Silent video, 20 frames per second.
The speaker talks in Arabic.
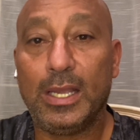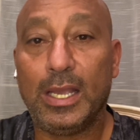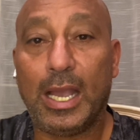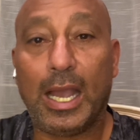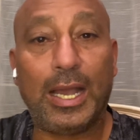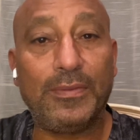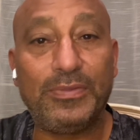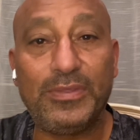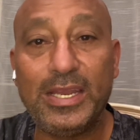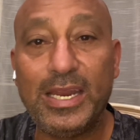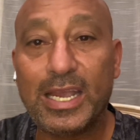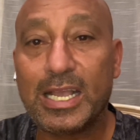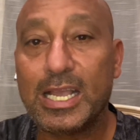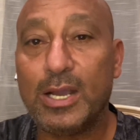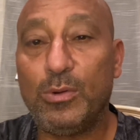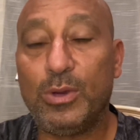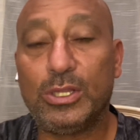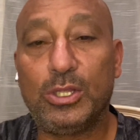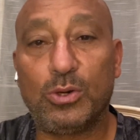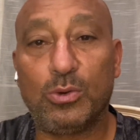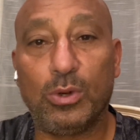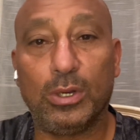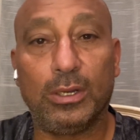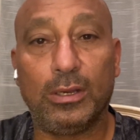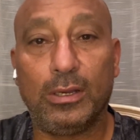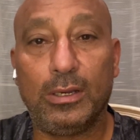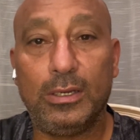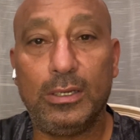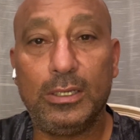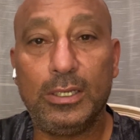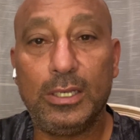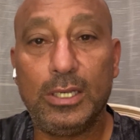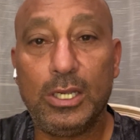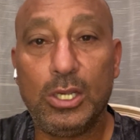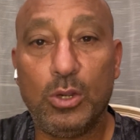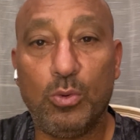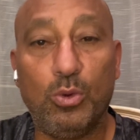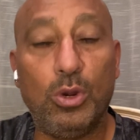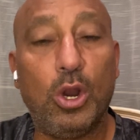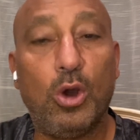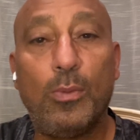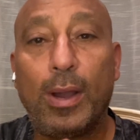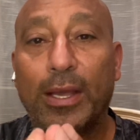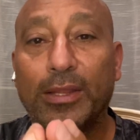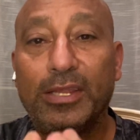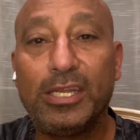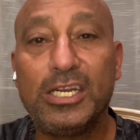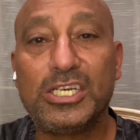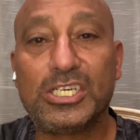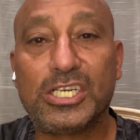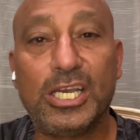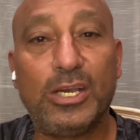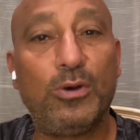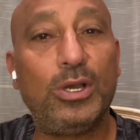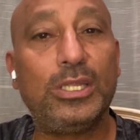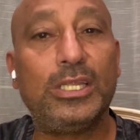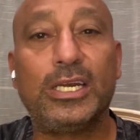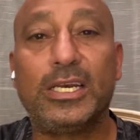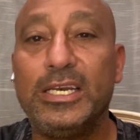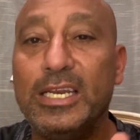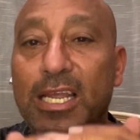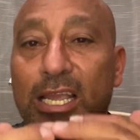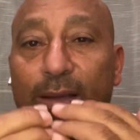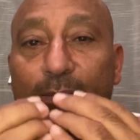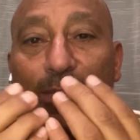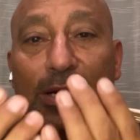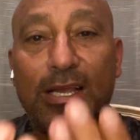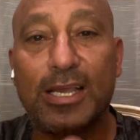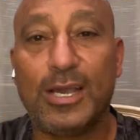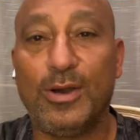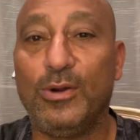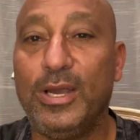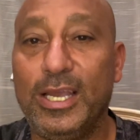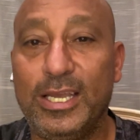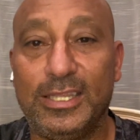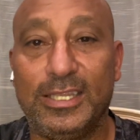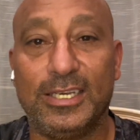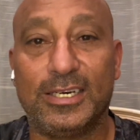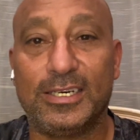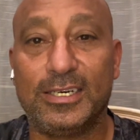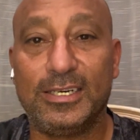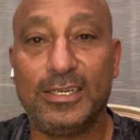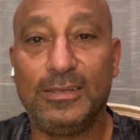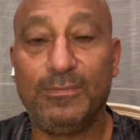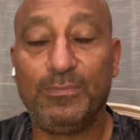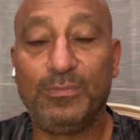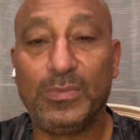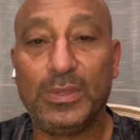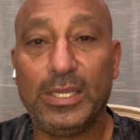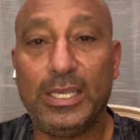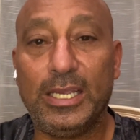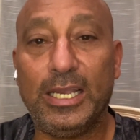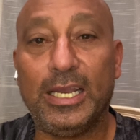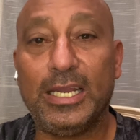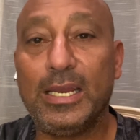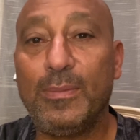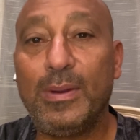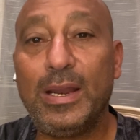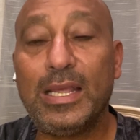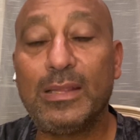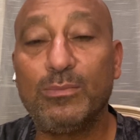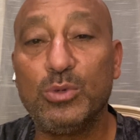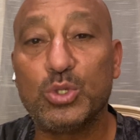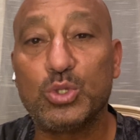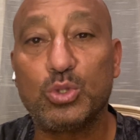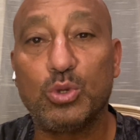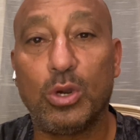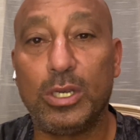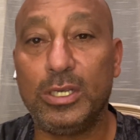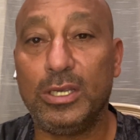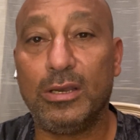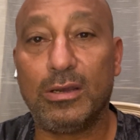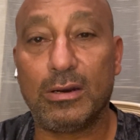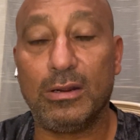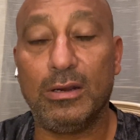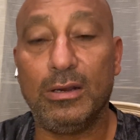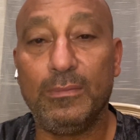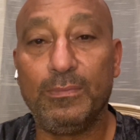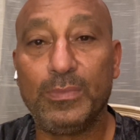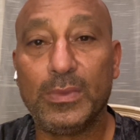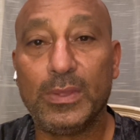عندنا كوادر والله ولو ما عندناش كوادر نعمل كوادر احنا بلد مش صغيره